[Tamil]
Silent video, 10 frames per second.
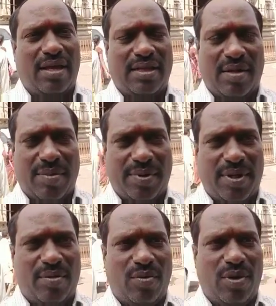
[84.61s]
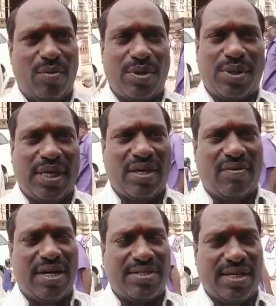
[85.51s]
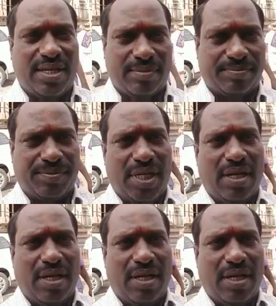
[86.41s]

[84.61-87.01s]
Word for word: இந்த மந்திரம் உங்கள் முக்திக்கு வழி செய்யும்